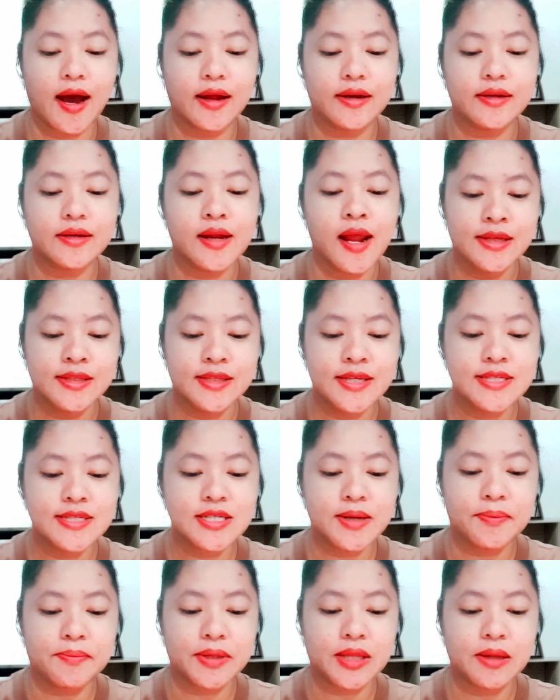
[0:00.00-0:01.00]
น ที่จะ
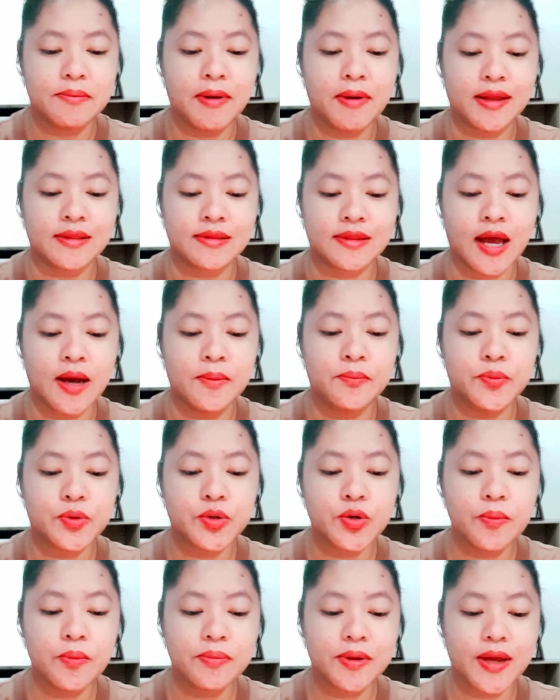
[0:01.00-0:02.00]
ปฏิบัติธรรมร่
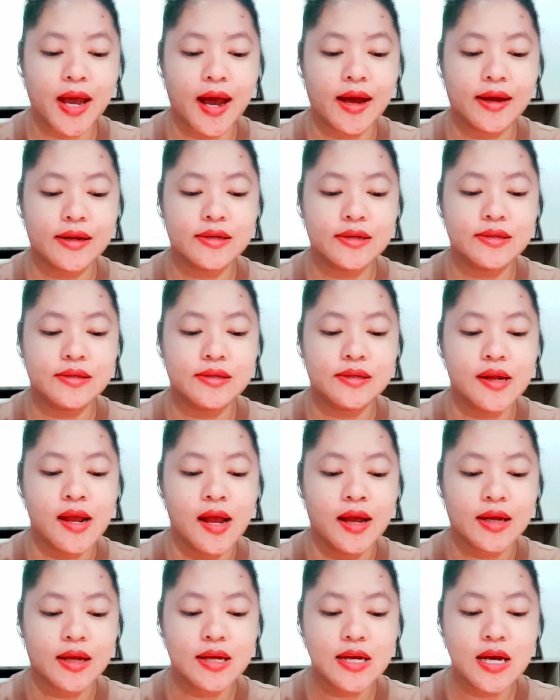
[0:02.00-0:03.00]
วมกัน
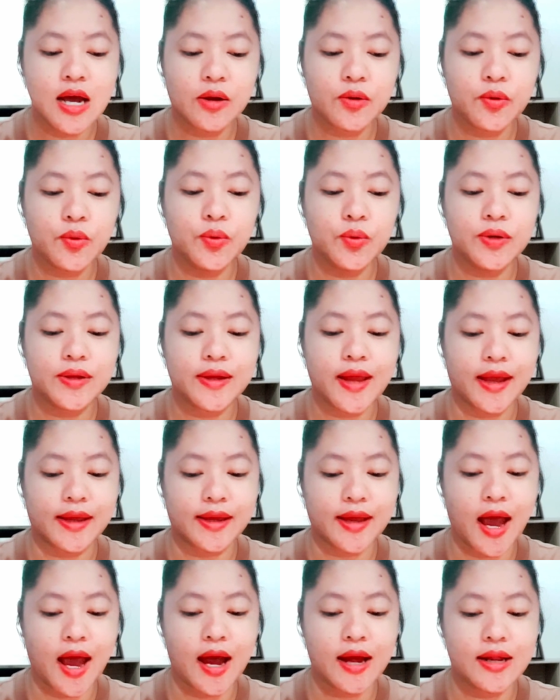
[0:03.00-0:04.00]
เกื้อกูลแก่
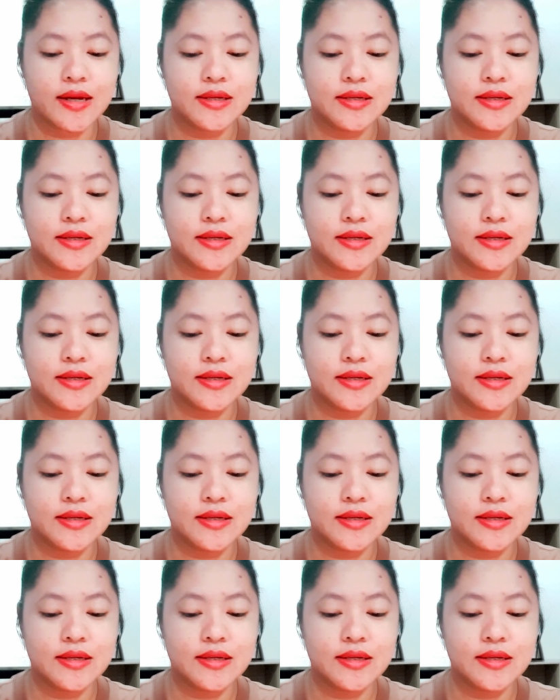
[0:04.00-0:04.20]
กัน